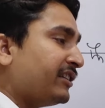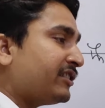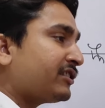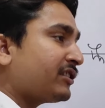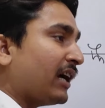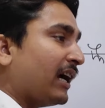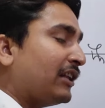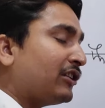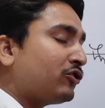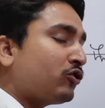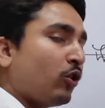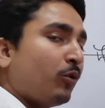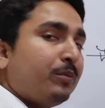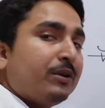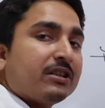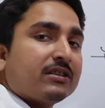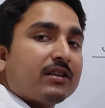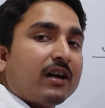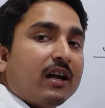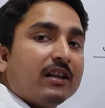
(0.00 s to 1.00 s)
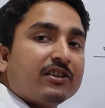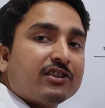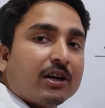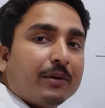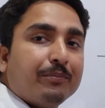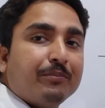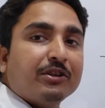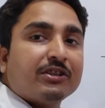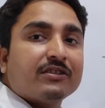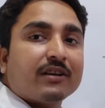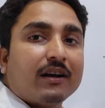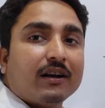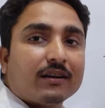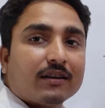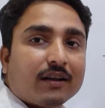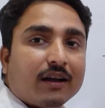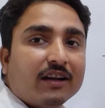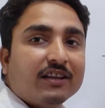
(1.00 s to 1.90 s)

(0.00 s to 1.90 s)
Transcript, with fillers: 22 साल 24 साल 26 साल